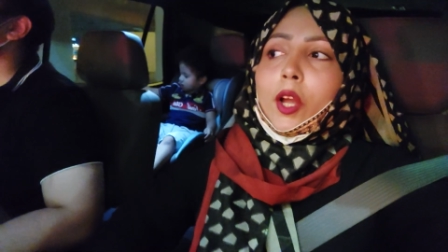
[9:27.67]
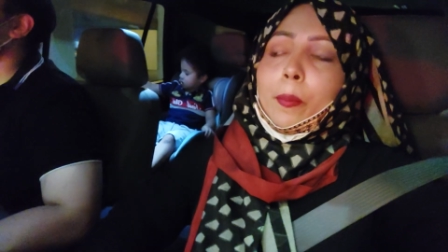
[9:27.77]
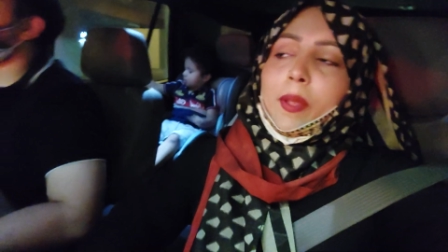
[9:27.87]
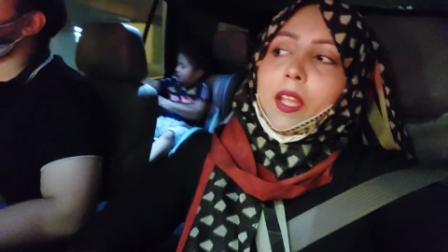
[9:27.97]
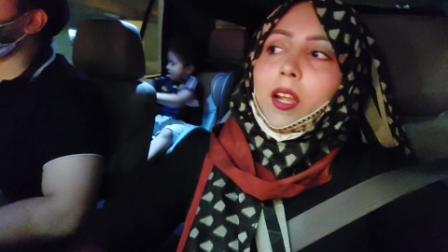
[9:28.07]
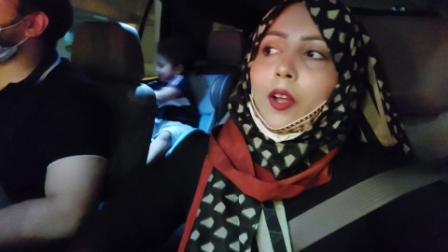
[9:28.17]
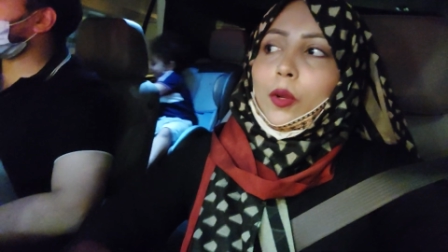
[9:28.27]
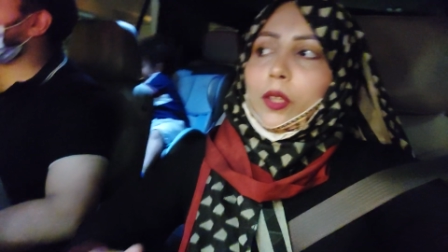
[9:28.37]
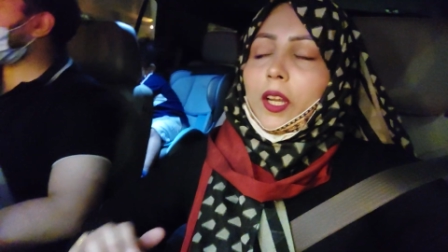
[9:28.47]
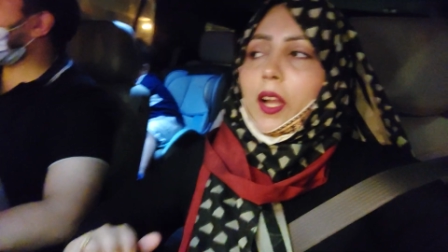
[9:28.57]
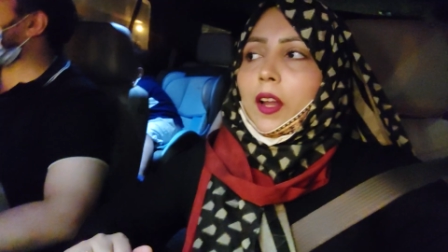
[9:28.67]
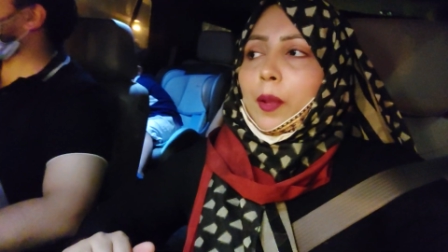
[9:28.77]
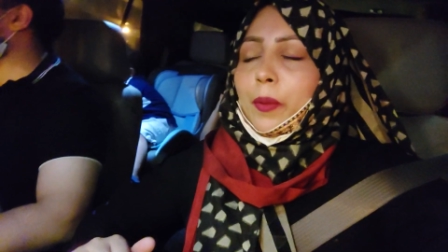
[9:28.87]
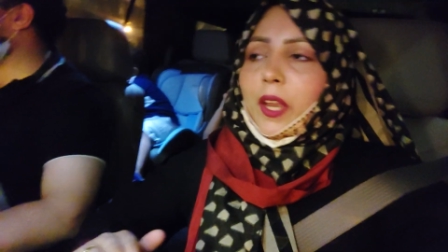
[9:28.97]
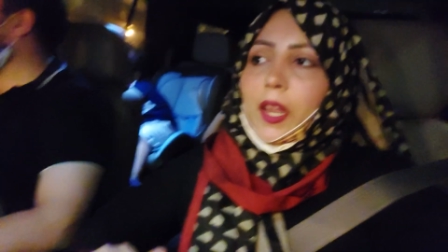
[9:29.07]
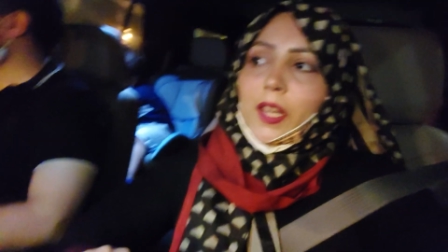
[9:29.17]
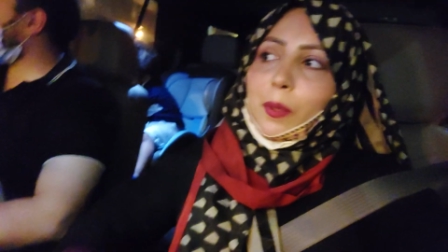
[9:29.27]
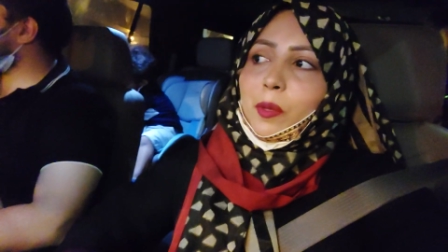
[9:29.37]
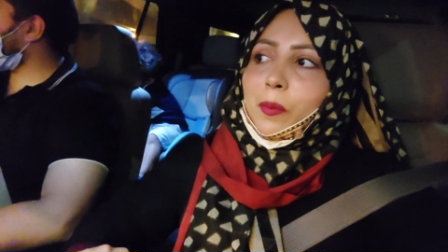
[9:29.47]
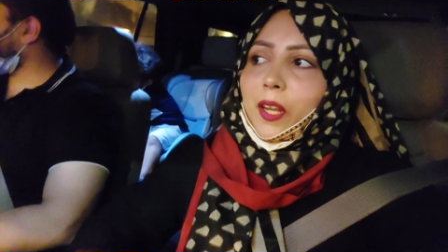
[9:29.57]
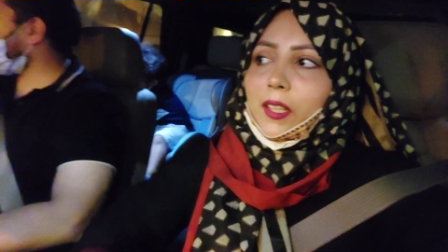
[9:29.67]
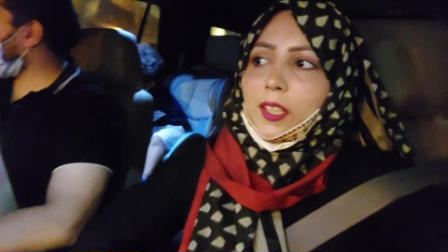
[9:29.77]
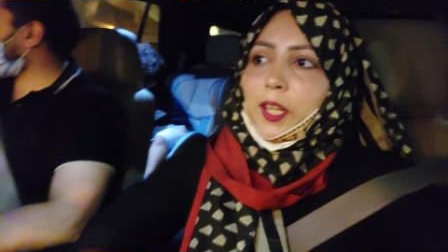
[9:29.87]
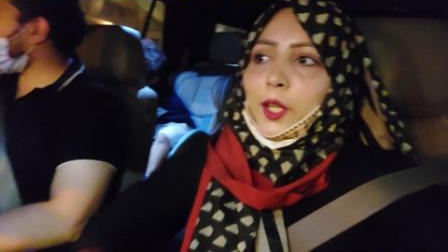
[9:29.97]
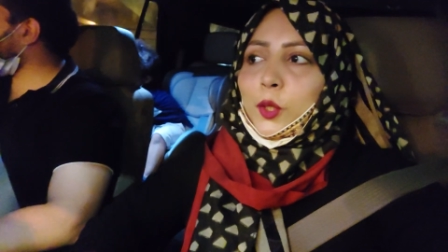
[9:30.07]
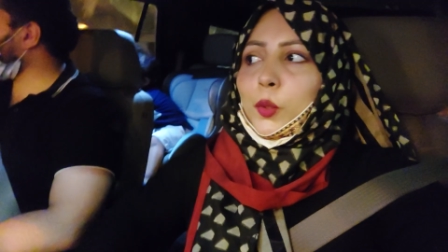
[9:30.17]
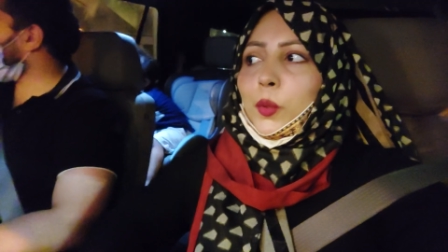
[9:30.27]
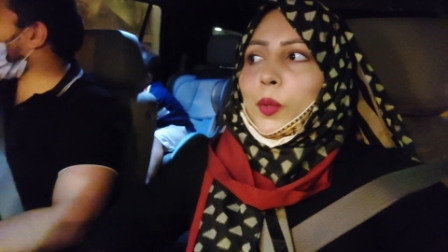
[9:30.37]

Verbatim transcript: अम्मी के घर होता है खाना बिरयानी अम्मी बनाती हैं तो